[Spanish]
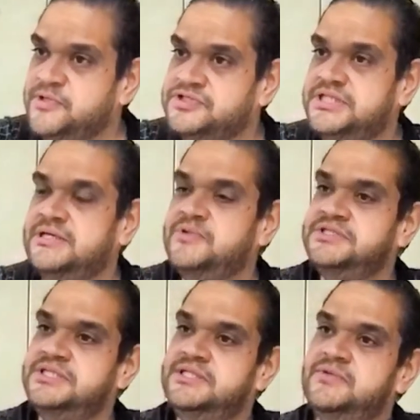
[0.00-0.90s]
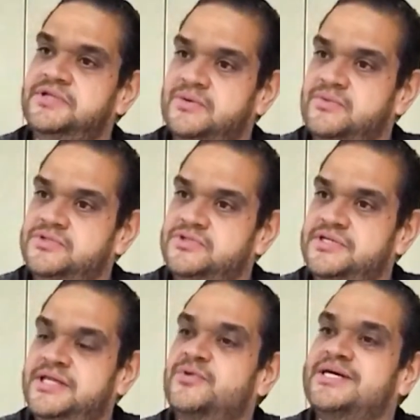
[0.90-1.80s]
pero sí tenemos incentivos de cursos
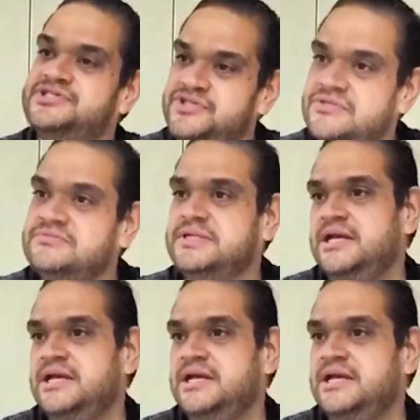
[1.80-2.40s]
y de educación,